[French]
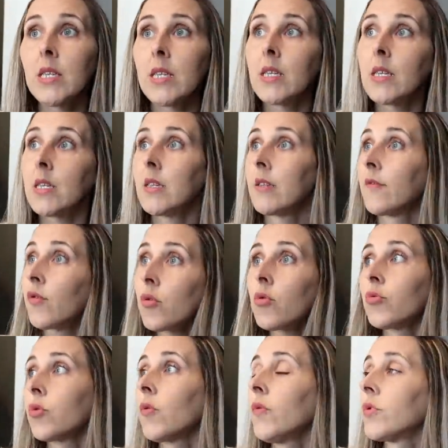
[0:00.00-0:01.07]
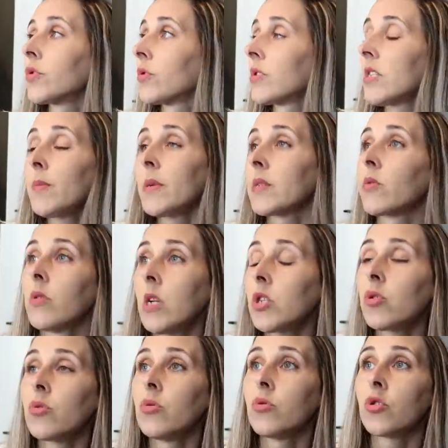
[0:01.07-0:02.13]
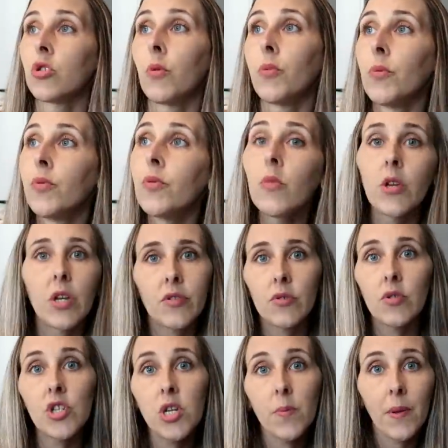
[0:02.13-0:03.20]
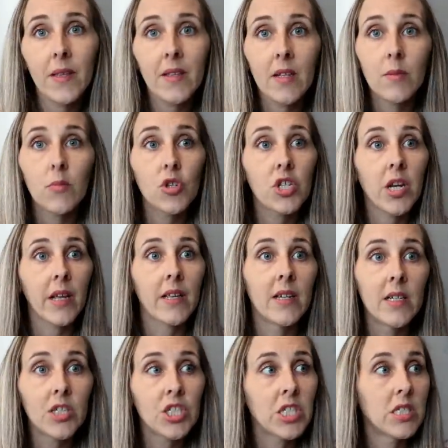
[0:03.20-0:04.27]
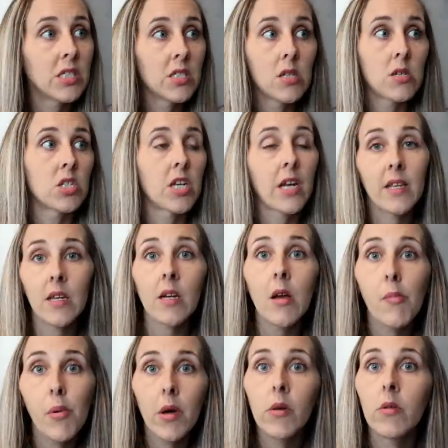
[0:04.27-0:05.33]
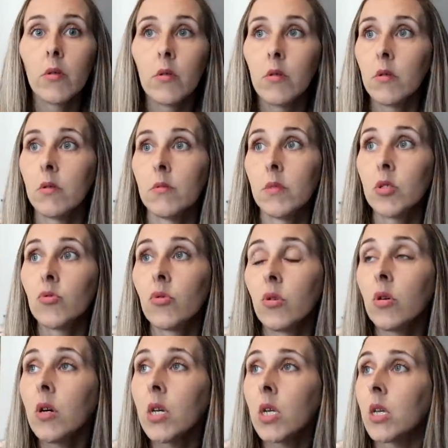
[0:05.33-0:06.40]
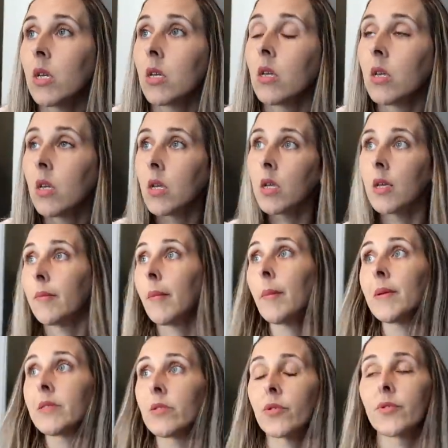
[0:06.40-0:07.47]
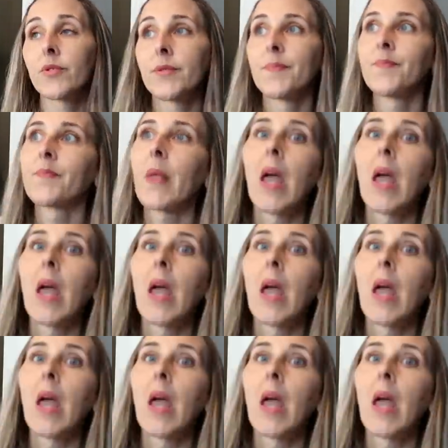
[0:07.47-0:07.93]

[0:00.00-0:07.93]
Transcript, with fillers: Et il faut qu'on trouve ce que c'est parce que là je, n'en peux plus. Moi en attendant, j'ai pas de traitement, j'ai rien, j'ai rien à part euh, mes douleurs et ma patience.